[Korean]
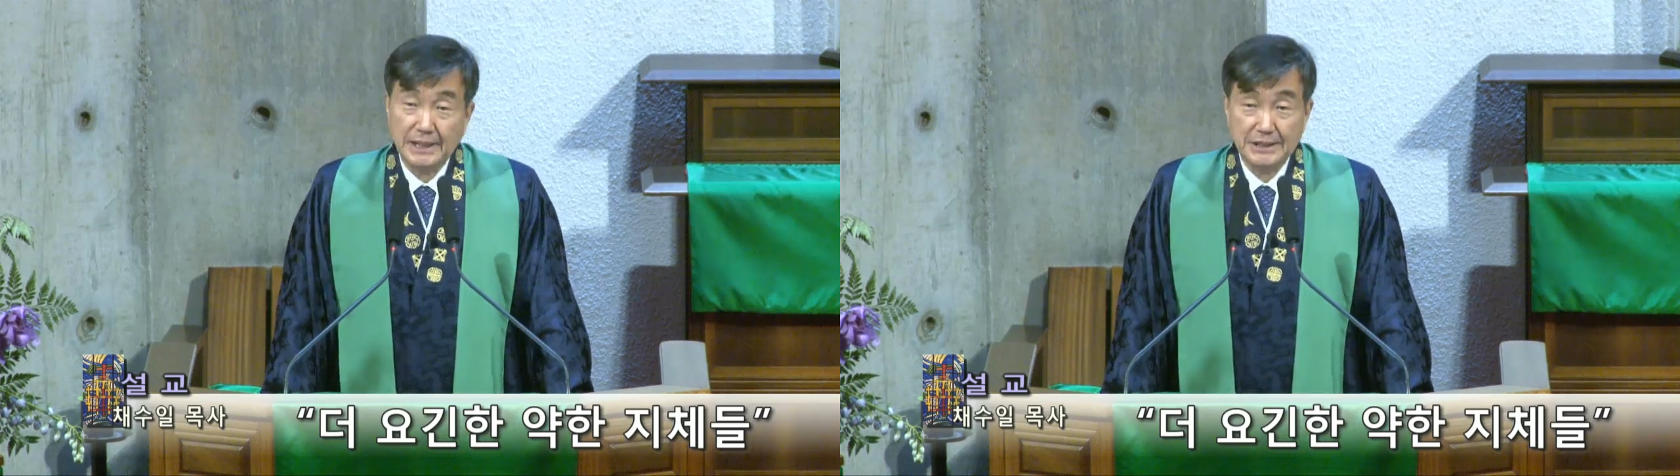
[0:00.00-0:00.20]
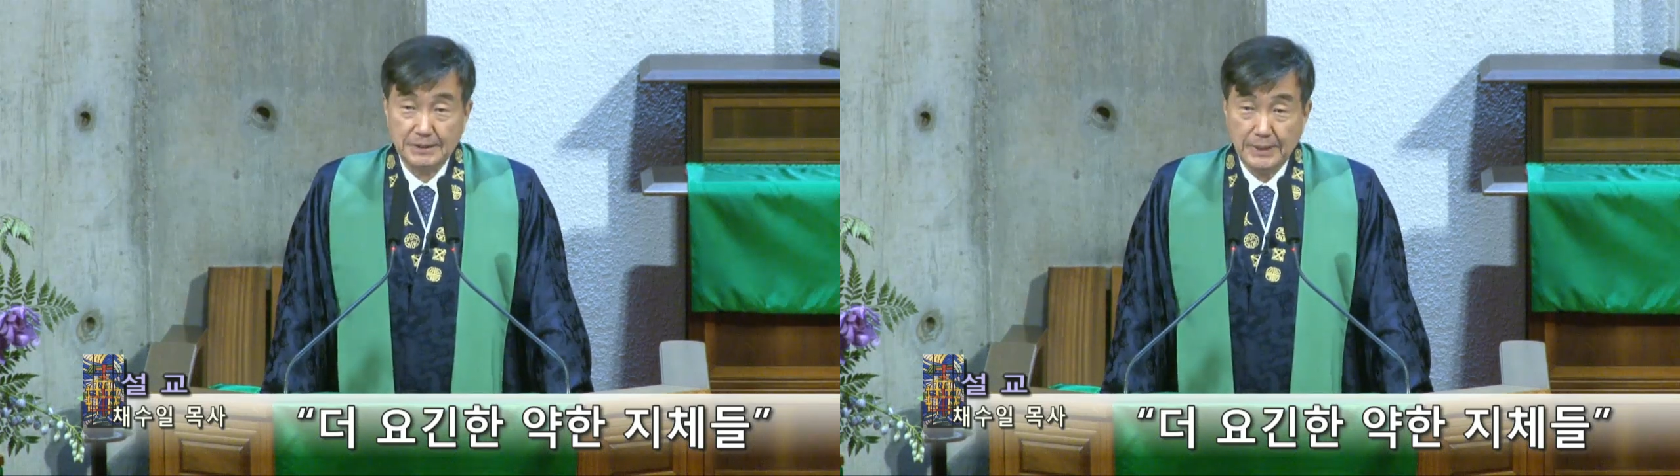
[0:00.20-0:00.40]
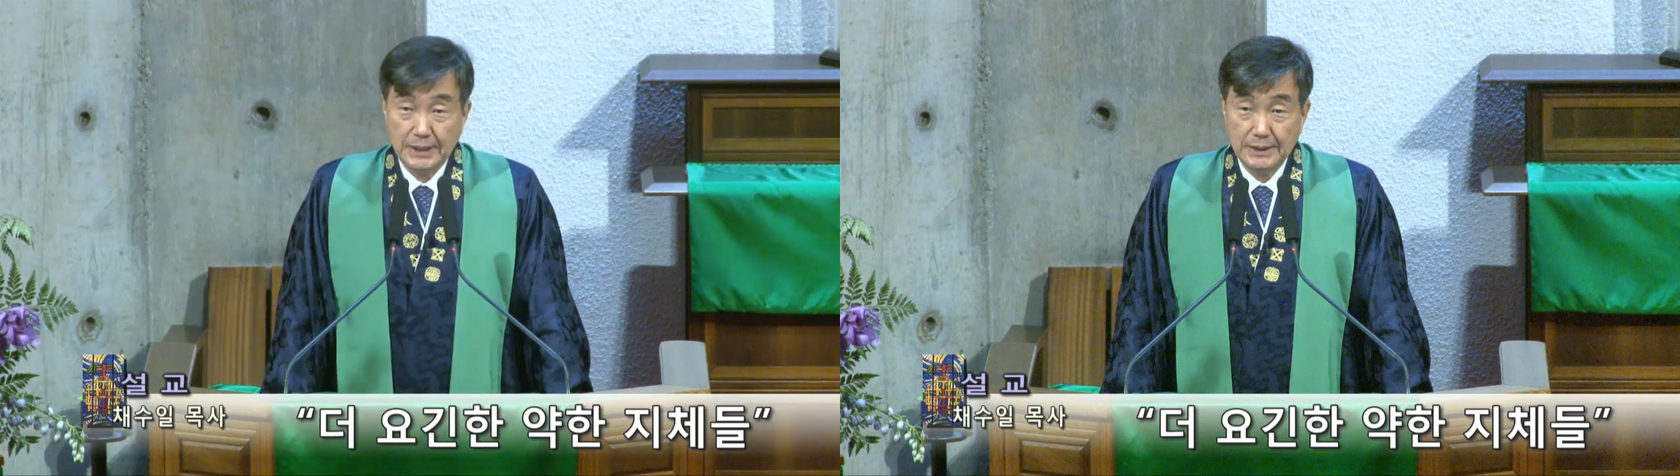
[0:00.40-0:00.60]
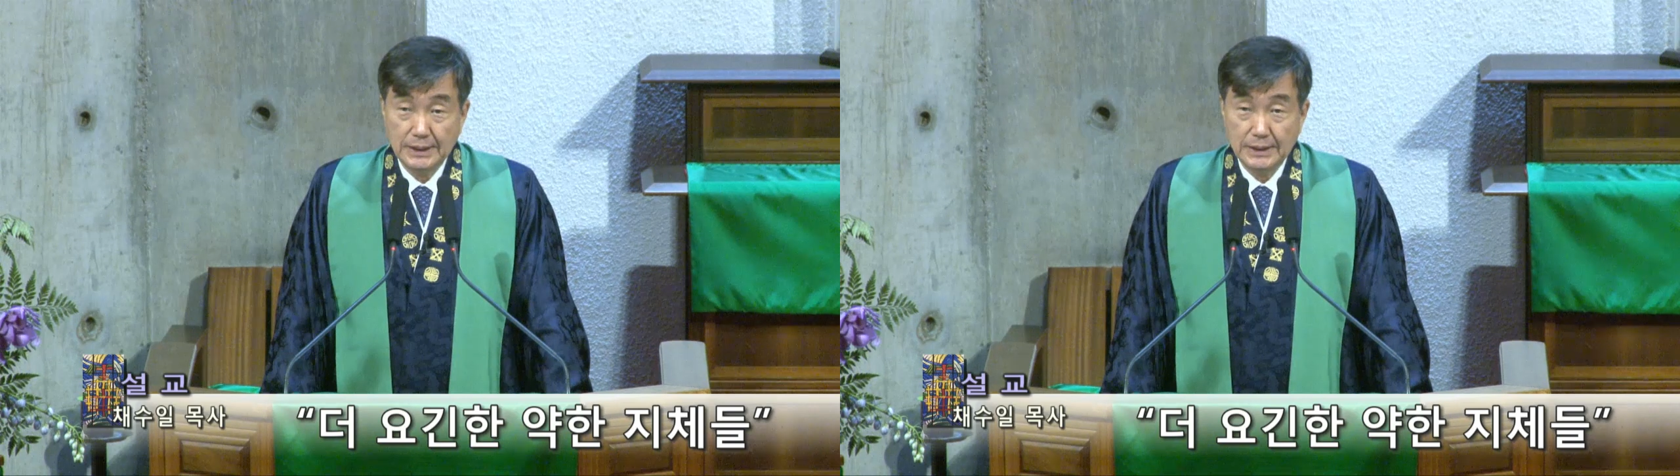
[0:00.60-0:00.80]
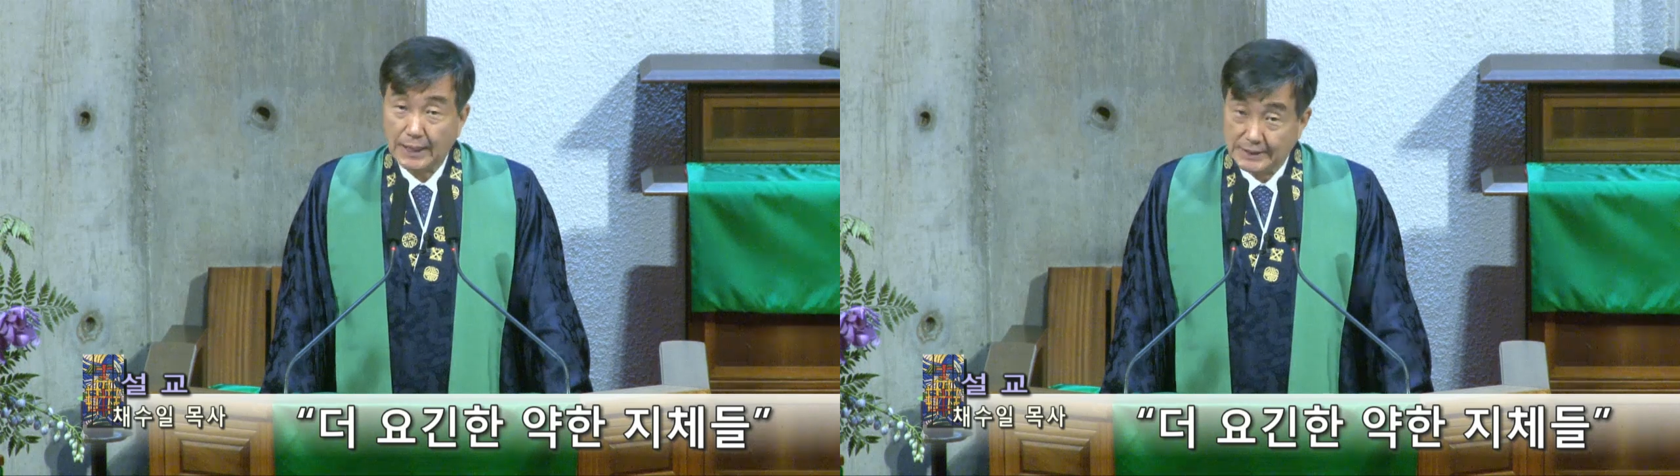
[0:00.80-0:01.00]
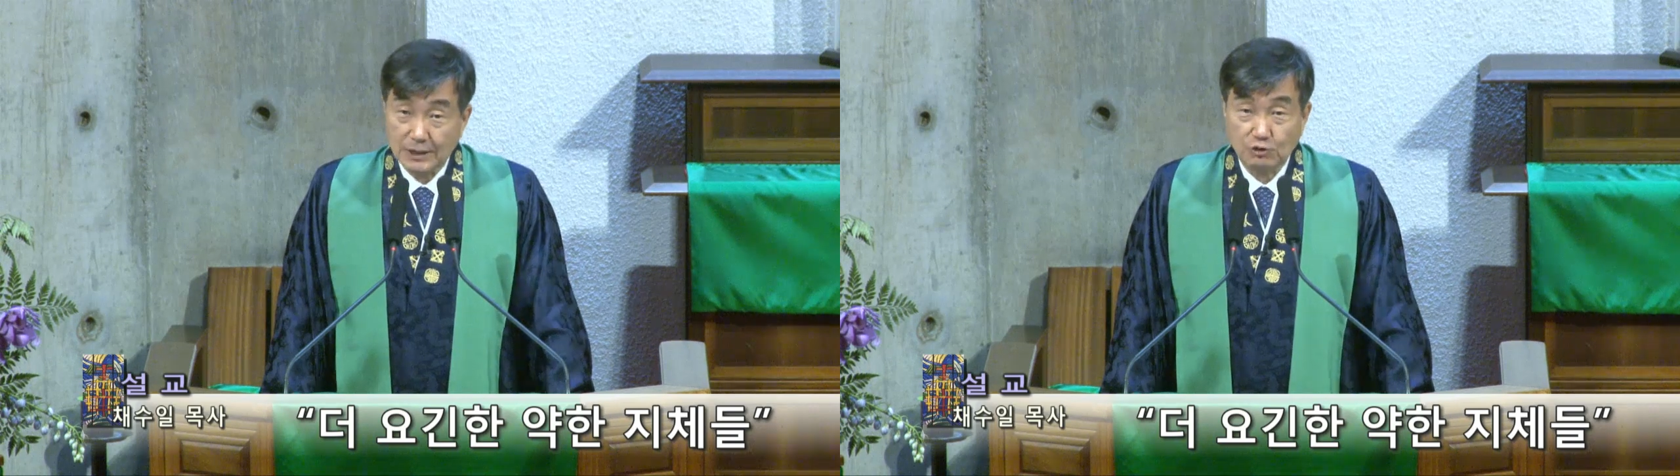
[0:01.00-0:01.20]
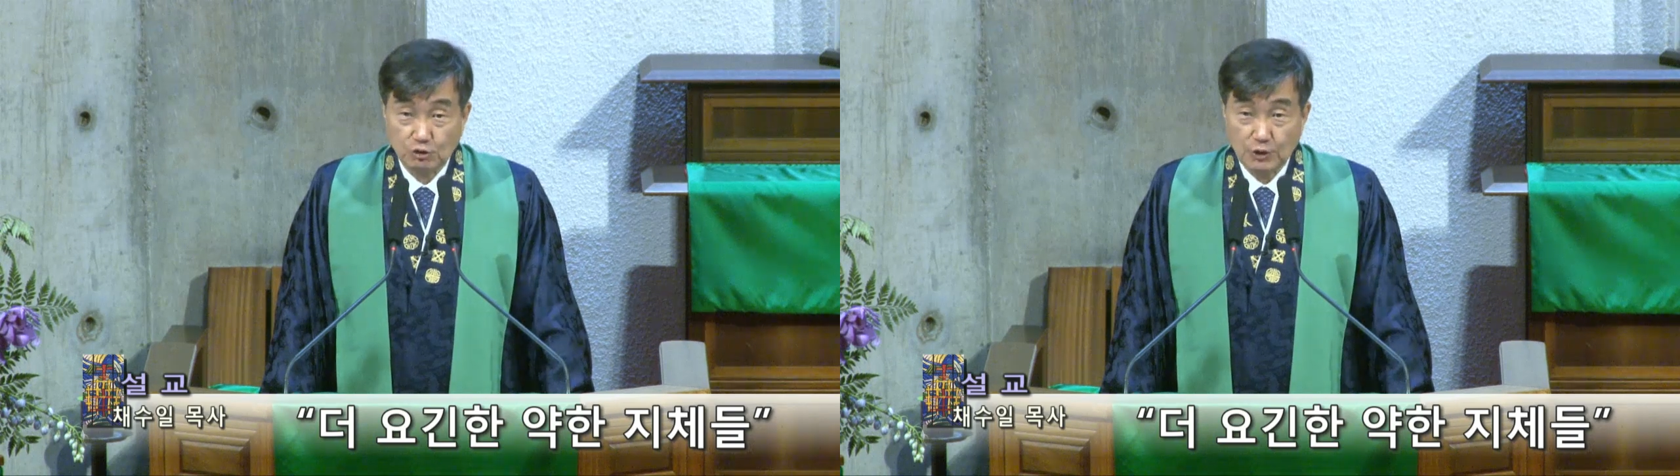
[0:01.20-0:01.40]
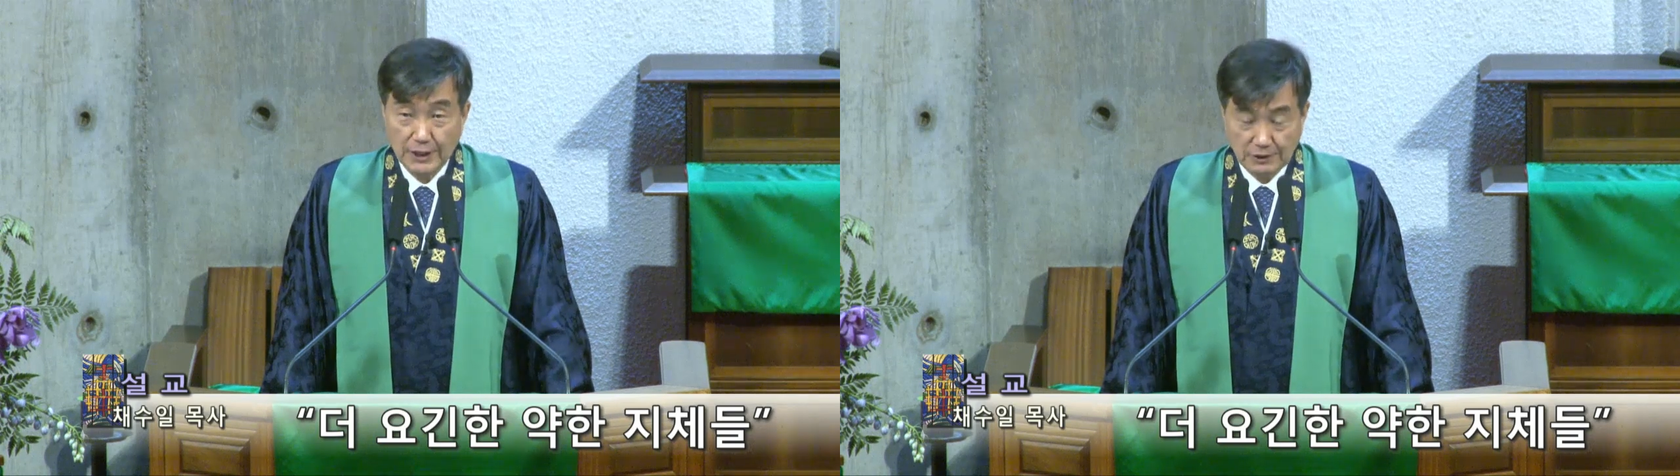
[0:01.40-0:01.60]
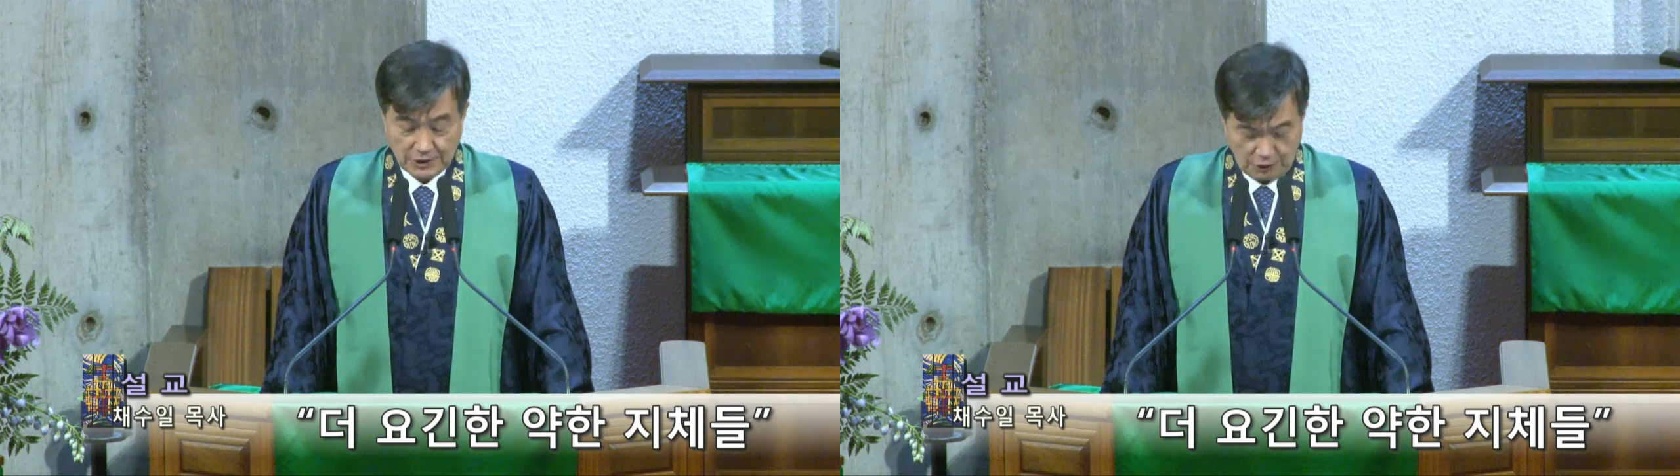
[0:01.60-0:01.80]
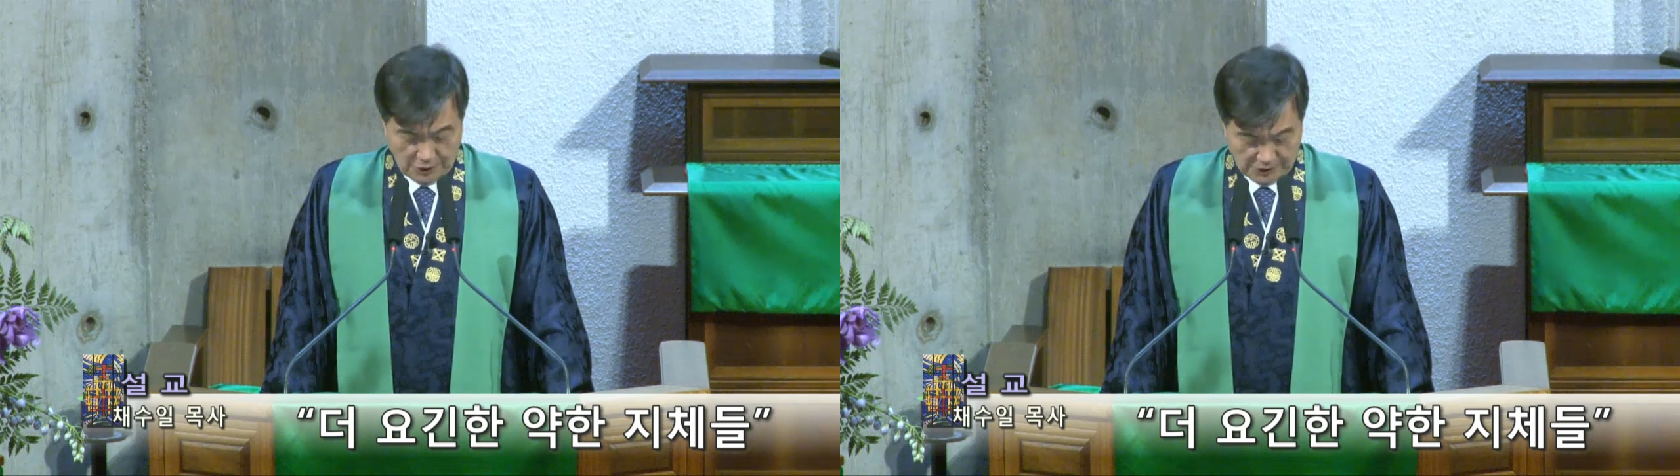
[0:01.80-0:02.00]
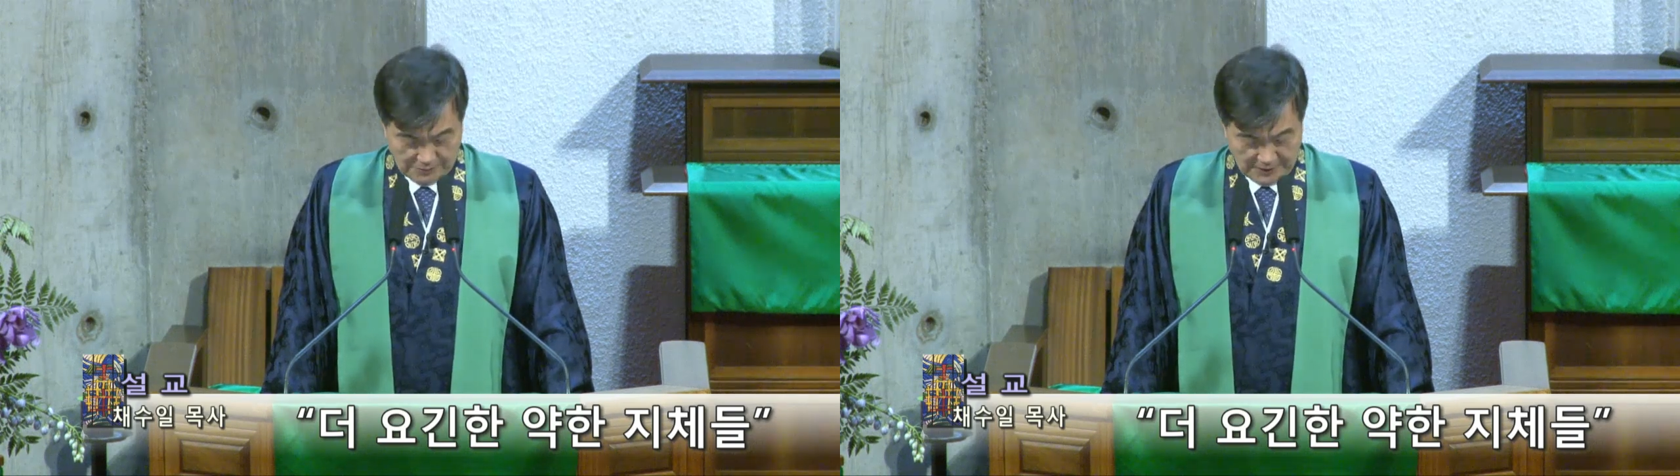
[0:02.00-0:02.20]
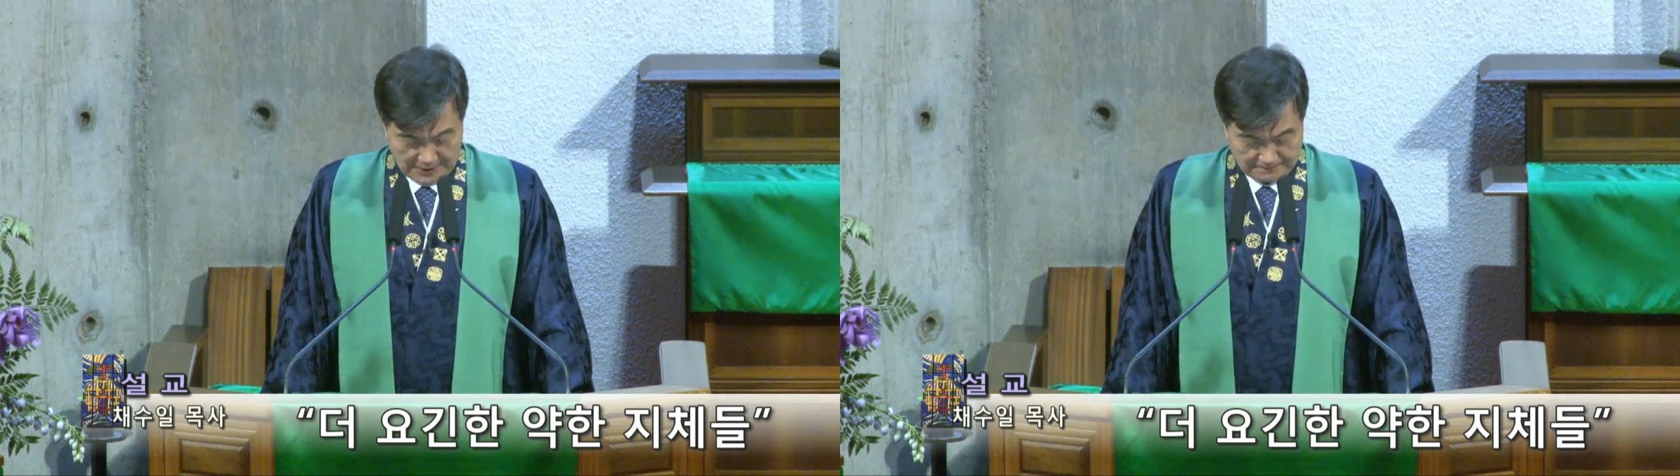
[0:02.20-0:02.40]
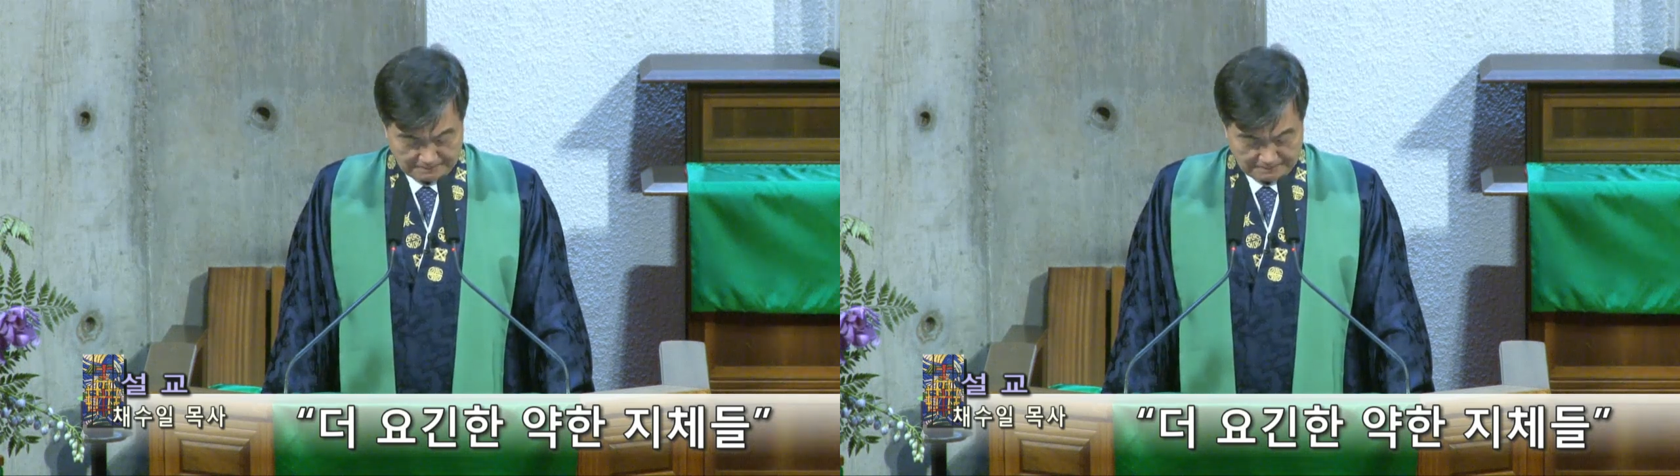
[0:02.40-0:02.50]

않지만 가장 중요한 것이 되었습니다.